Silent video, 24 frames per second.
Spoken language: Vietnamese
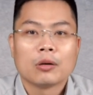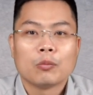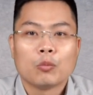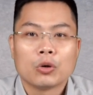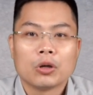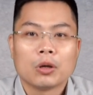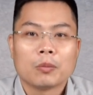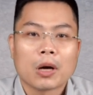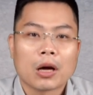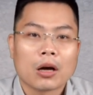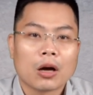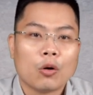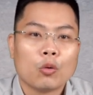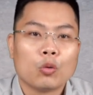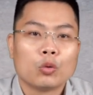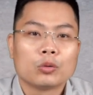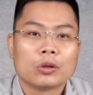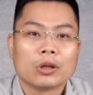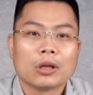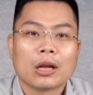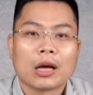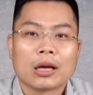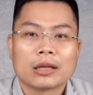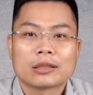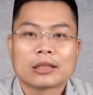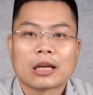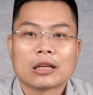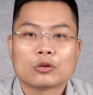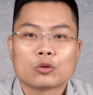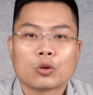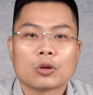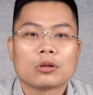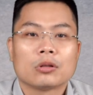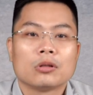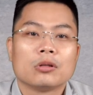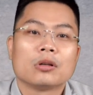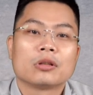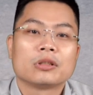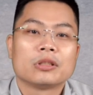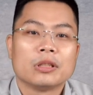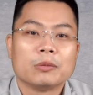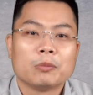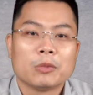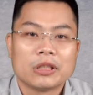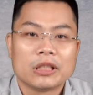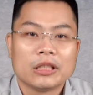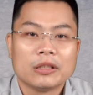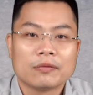một nước Bắc Âu thì lại sản xuất được
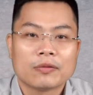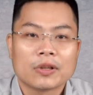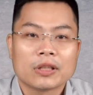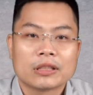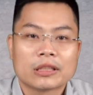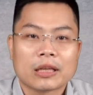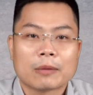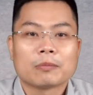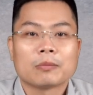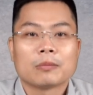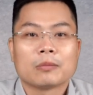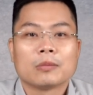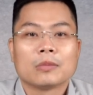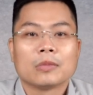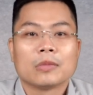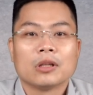99%